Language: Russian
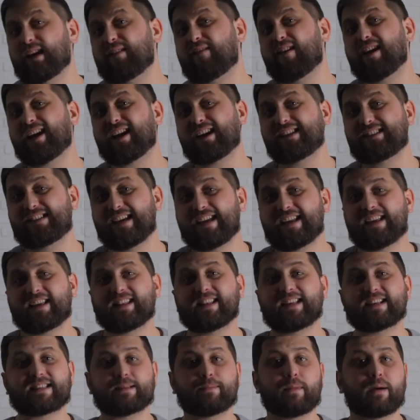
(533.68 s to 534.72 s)
Товары деньги
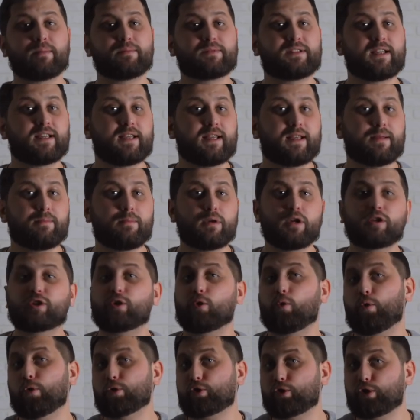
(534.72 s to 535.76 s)
на самом деле имеют
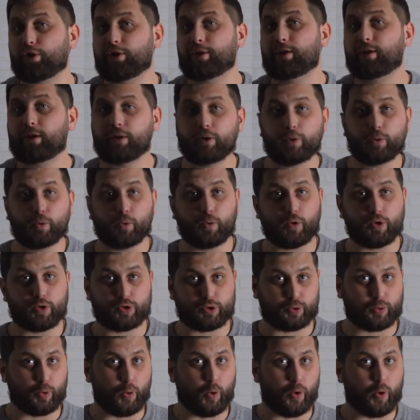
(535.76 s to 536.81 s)
очень длинную
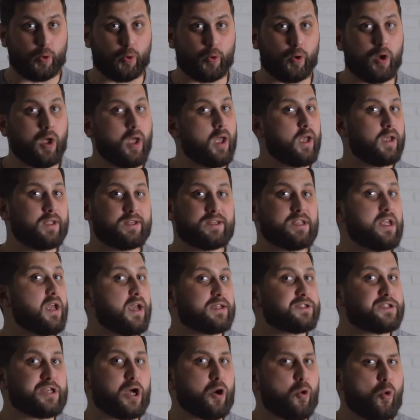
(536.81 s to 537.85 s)
историю,
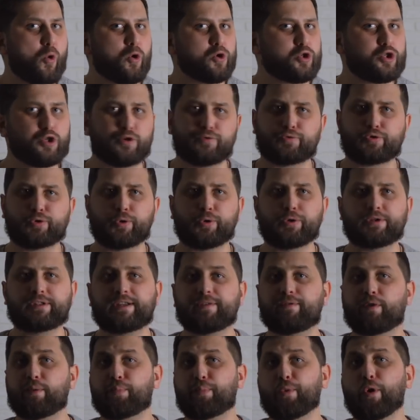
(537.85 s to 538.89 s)
не
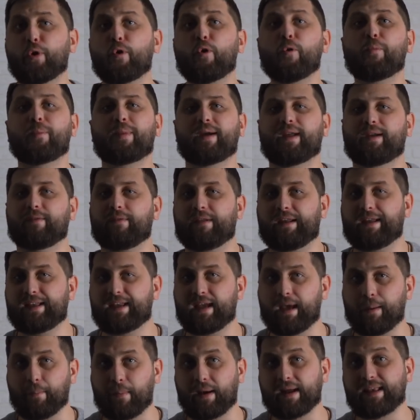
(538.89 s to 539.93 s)
закончившуюся в эпоху
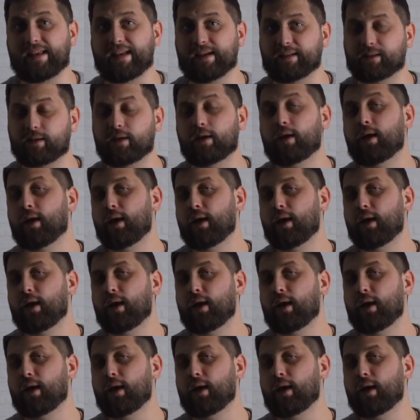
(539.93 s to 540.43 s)
появления монет.